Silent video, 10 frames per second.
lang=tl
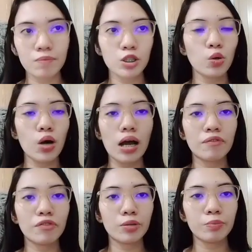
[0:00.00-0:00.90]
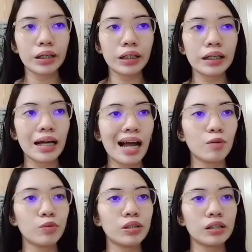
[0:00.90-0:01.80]
So, for me, I
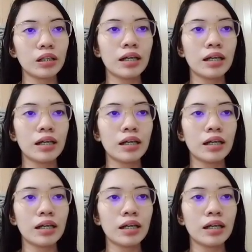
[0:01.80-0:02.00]
will